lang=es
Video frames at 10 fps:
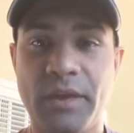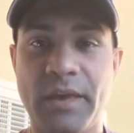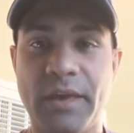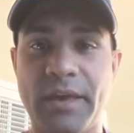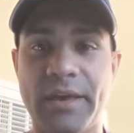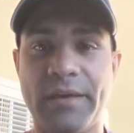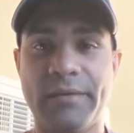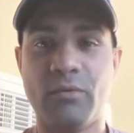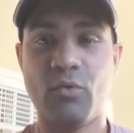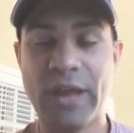
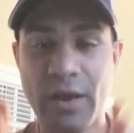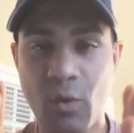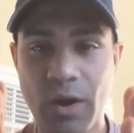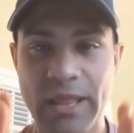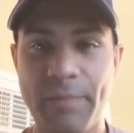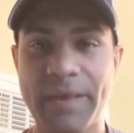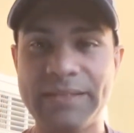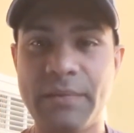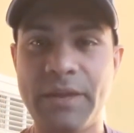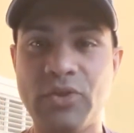eh, una escuela de
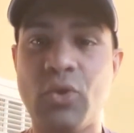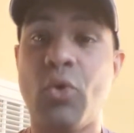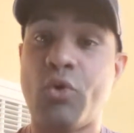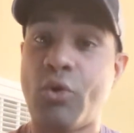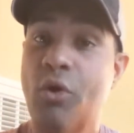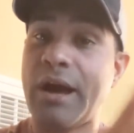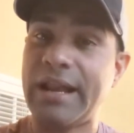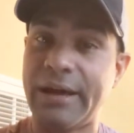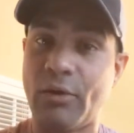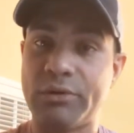pensamiento
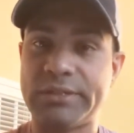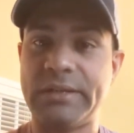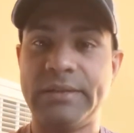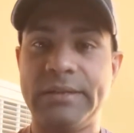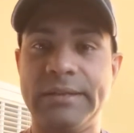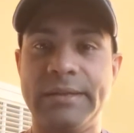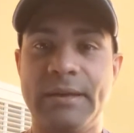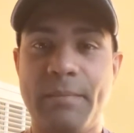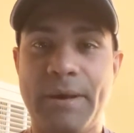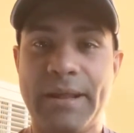conozca la otra
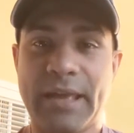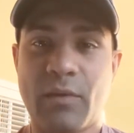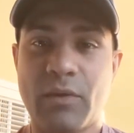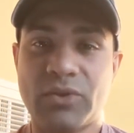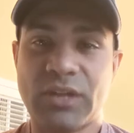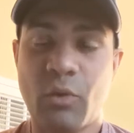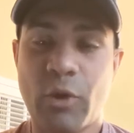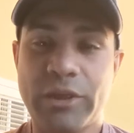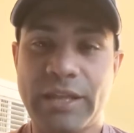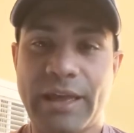para que cuando se
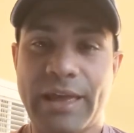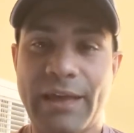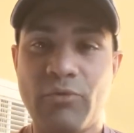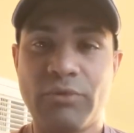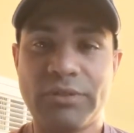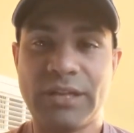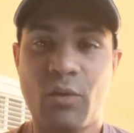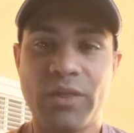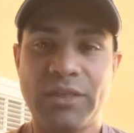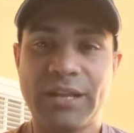encuentra, en un, se
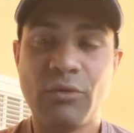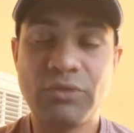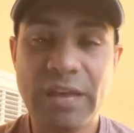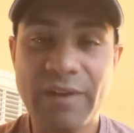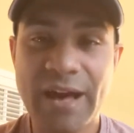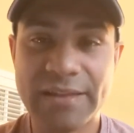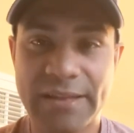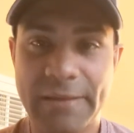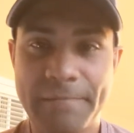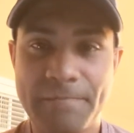encuentra en un
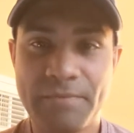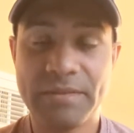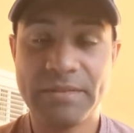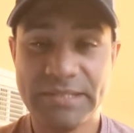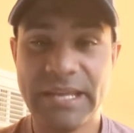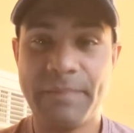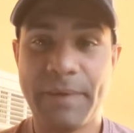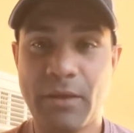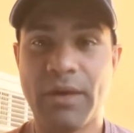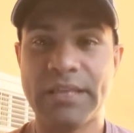debate
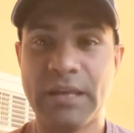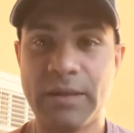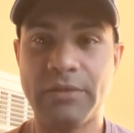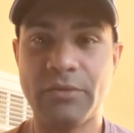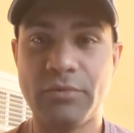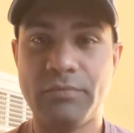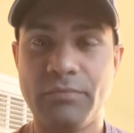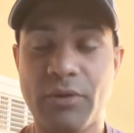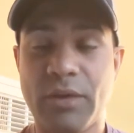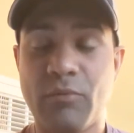sepa lo que está hablando.
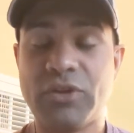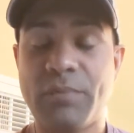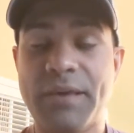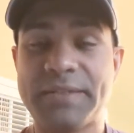Porque muchas